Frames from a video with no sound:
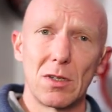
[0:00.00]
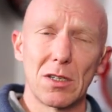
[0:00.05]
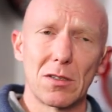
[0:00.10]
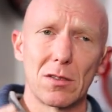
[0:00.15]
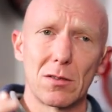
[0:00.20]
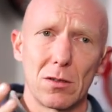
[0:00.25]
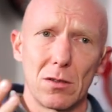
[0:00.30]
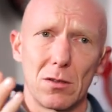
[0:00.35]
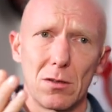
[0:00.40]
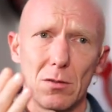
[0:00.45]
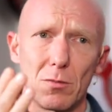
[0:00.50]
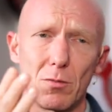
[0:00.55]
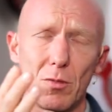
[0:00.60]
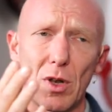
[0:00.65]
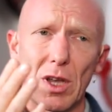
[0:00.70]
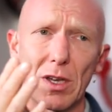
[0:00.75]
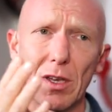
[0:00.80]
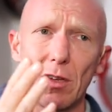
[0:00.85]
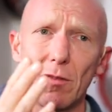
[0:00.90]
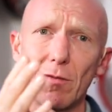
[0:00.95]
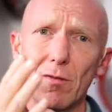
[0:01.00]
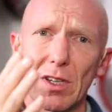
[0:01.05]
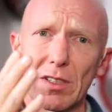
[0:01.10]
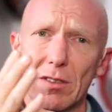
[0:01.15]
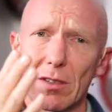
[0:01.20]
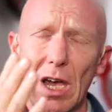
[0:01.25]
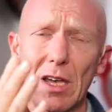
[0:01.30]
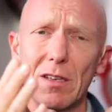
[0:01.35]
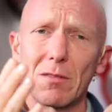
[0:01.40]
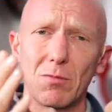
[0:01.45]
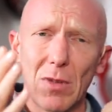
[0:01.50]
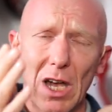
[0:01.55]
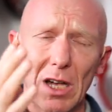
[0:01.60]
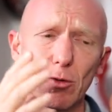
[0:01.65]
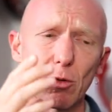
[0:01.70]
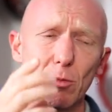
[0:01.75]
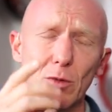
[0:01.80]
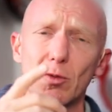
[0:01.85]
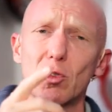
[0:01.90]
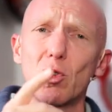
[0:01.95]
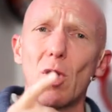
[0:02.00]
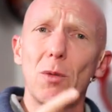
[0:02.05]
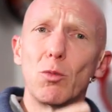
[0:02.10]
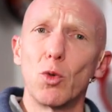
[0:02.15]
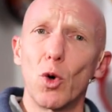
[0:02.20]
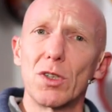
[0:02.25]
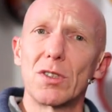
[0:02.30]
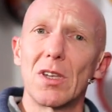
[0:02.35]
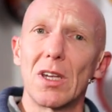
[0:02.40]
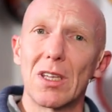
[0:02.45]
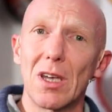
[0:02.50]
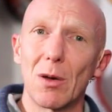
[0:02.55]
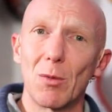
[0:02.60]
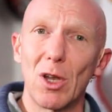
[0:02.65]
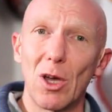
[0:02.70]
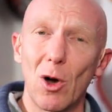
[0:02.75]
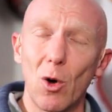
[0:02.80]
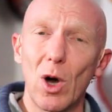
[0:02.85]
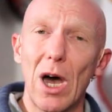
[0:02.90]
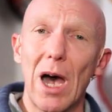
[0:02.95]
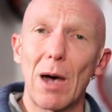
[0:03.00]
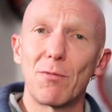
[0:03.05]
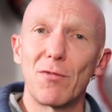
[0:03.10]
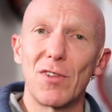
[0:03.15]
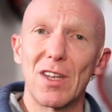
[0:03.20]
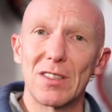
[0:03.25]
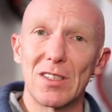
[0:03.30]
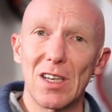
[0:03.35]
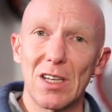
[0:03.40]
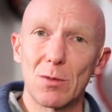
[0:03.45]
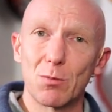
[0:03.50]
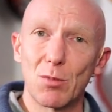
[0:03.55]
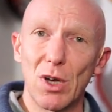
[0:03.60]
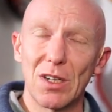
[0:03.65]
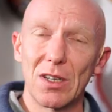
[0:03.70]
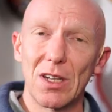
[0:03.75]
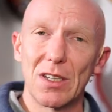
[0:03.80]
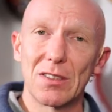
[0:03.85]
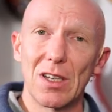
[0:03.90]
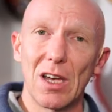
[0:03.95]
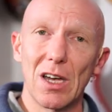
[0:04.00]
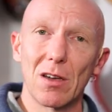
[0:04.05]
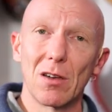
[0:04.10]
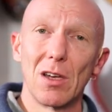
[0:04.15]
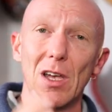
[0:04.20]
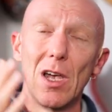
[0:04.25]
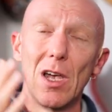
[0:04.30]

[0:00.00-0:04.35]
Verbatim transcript: das äh, Plugin, was also zu einem Noise Gate kann man auch Abwärtsexpander sagen.